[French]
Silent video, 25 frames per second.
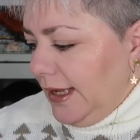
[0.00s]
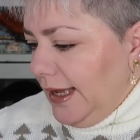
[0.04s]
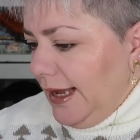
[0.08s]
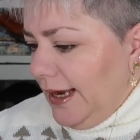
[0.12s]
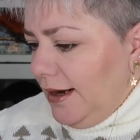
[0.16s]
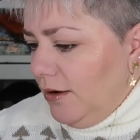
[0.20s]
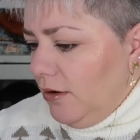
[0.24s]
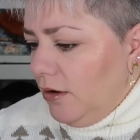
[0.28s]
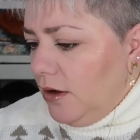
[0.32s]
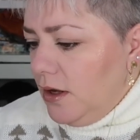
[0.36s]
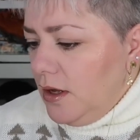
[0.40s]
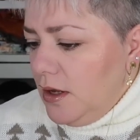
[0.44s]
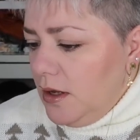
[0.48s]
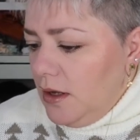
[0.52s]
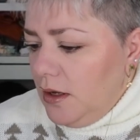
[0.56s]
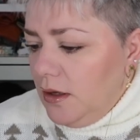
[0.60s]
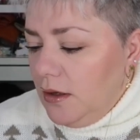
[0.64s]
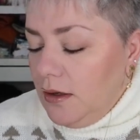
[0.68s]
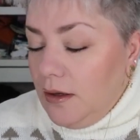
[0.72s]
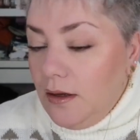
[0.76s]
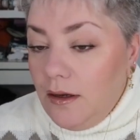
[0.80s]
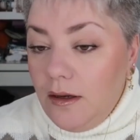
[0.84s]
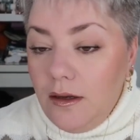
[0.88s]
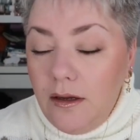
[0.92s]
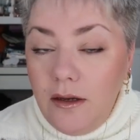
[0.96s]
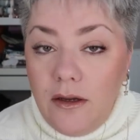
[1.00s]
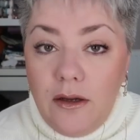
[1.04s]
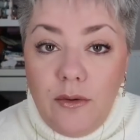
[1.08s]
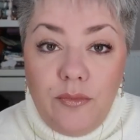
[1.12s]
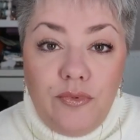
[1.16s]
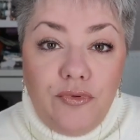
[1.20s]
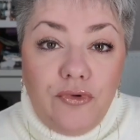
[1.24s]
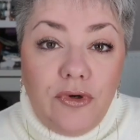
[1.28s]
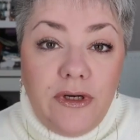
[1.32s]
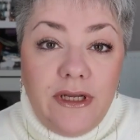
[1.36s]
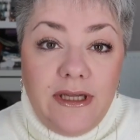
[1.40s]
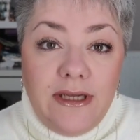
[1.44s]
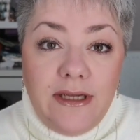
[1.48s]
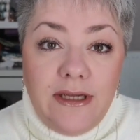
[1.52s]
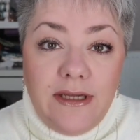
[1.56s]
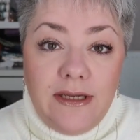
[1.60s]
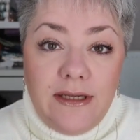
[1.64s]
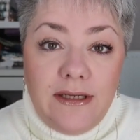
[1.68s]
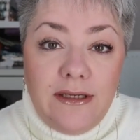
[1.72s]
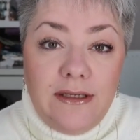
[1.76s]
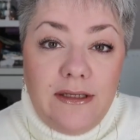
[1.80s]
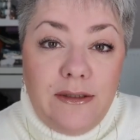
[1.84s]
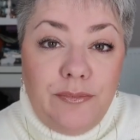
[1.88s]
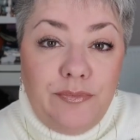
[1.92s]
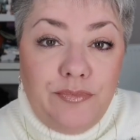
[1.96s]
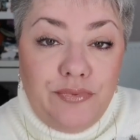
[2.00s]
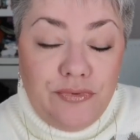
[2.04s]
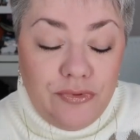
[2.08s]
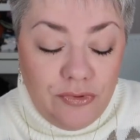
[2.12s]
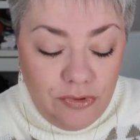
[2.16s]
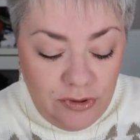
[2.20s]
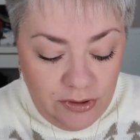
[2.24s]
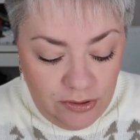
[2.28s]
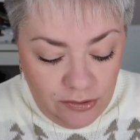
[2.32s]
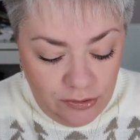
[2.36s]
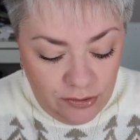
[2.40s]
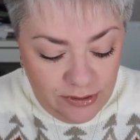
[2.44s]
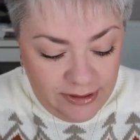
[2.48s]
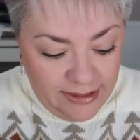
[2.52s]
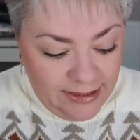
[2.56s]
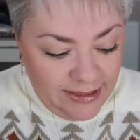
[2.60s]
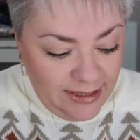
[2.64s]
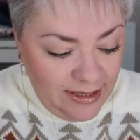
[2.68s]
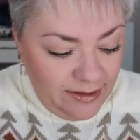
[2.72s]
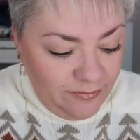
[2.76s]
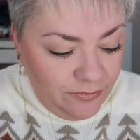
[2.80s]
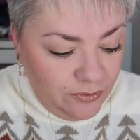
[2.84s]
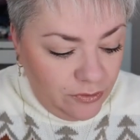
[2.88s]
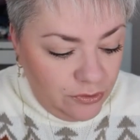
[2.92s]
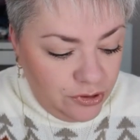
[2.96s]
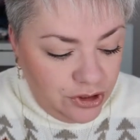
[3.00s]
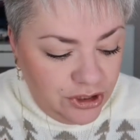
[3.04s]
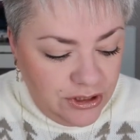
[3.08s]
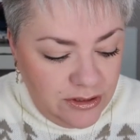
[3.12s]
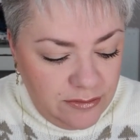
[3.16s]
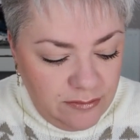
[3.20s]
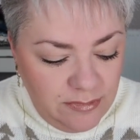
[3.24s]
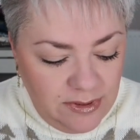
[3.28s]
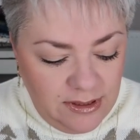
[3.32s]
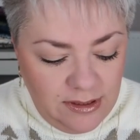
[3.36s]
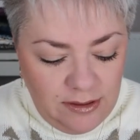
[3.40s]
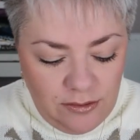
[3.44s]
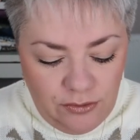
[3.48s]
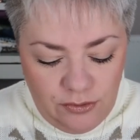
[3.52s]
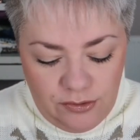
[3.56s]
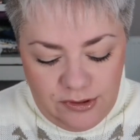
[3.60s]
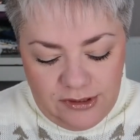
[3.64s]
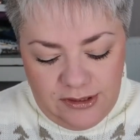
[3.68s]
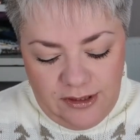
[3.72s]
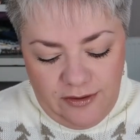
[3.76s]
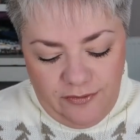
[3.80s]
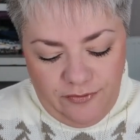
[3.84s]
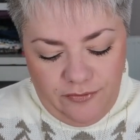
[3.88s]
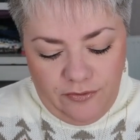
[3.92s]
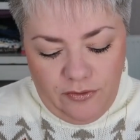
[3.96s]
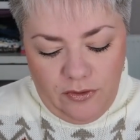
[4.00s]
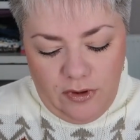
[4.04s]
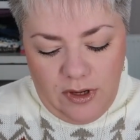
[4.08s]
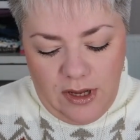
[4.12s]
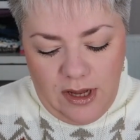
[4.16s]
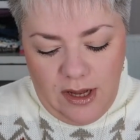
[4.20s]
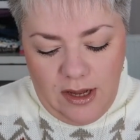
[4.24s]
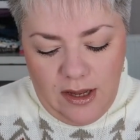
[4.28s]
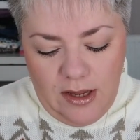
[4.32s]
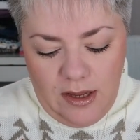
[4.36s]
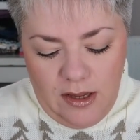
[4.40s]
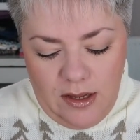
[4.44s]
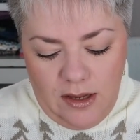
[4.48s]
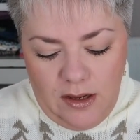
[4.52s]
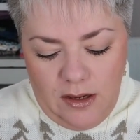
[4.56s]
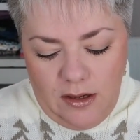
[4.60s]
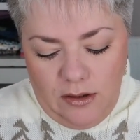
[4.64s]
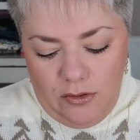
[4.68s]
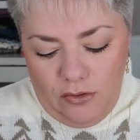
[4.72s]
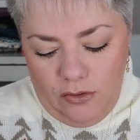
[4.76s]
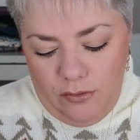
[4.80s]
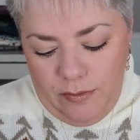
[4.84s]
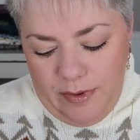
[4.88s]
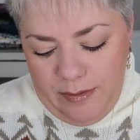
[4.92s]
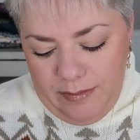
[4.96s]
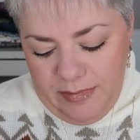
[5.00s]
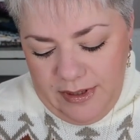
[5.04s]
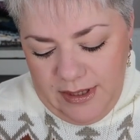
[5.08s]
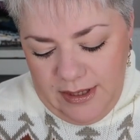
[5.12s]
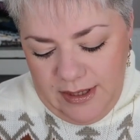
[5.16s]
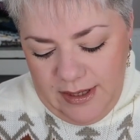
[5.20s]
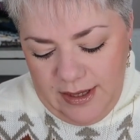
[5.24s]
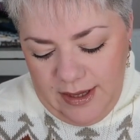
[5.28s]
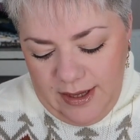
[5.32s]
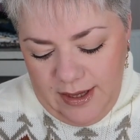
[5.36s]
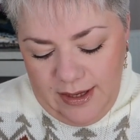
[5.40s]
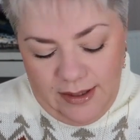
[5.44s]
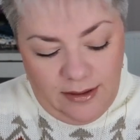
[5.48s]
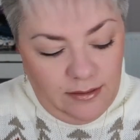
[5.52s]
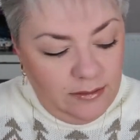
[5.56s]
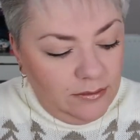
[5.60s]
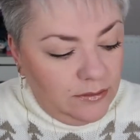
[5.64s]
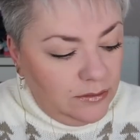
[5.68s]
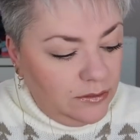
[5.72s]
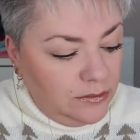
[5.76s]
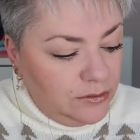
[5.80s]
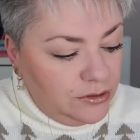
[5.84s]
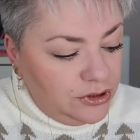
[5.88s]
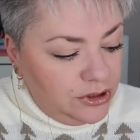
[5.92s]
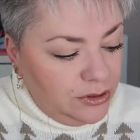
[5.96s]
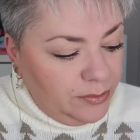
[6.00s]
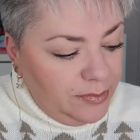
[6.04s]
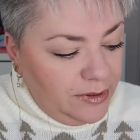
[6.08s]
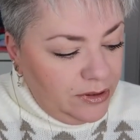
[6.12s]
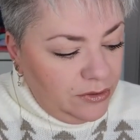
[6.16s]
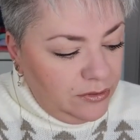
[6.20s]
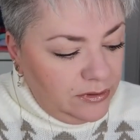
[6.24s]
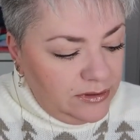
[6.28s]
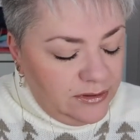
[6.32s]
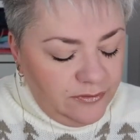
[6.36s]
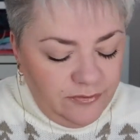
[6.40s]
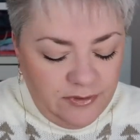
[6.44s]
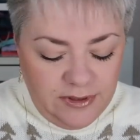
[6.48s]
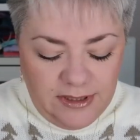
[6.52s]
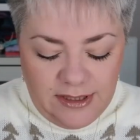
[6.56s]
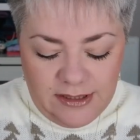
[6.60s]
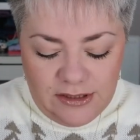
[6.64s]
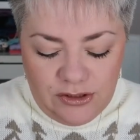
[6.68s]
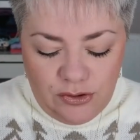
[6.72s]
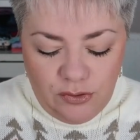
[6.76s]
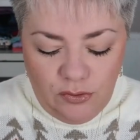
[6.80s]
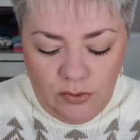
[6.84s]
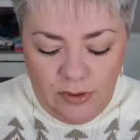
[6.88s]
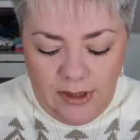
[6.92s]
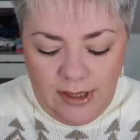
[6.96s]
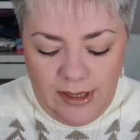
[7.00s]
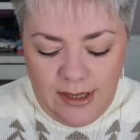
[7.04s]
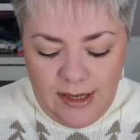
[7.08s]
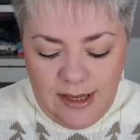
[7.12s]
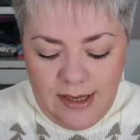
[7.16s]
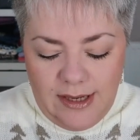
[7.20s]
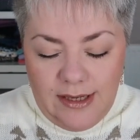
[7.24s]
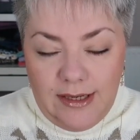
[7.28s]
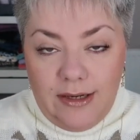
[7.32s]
Alors euh, pour les, pour les lèvres, j'ai mis le Sephora, le même qu'hier. Euh, j'ai plein de notifications là.